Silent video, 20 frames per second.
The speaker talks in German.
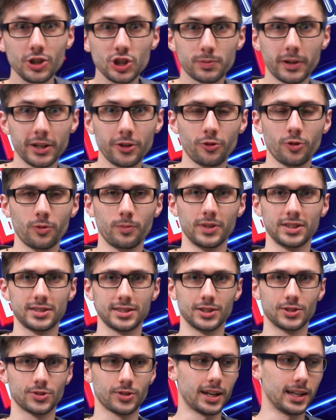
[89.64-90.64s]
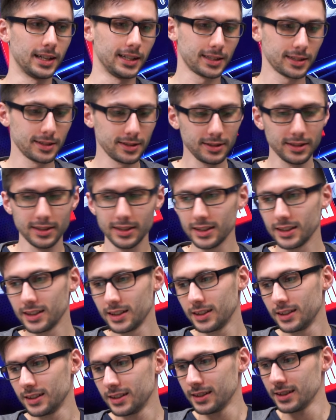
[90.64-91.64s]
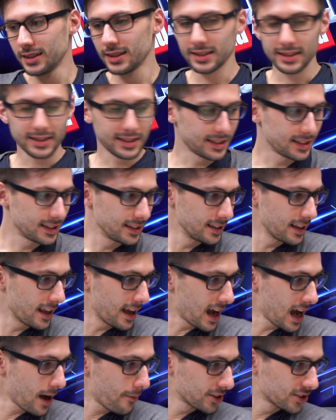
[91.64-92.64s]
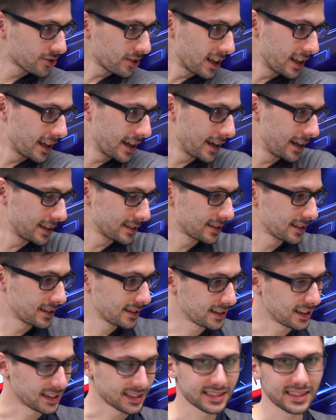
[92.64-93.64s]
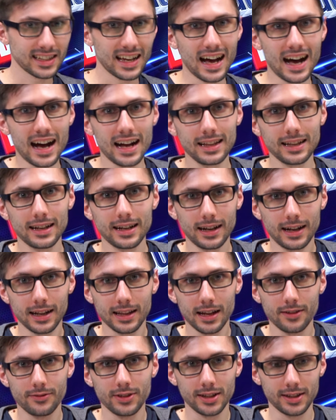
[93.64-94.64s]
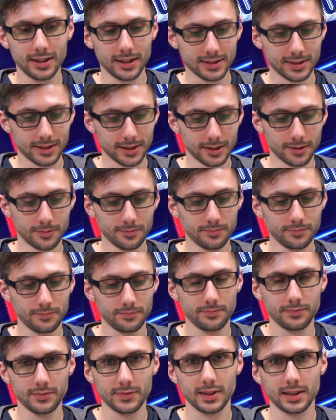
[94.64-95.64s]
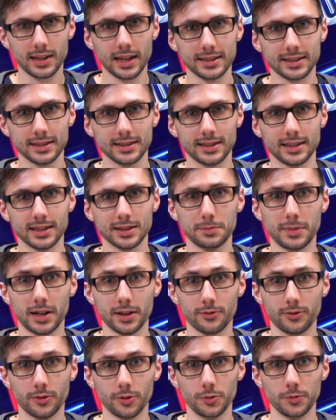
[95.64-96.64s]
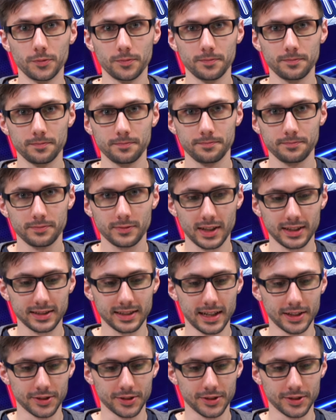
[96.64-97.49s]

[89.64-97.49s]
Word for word: die Spannung ein bisschen zu halten. Aber zuallererst das aller, allerwichtigste, das ist das Smartphone. Das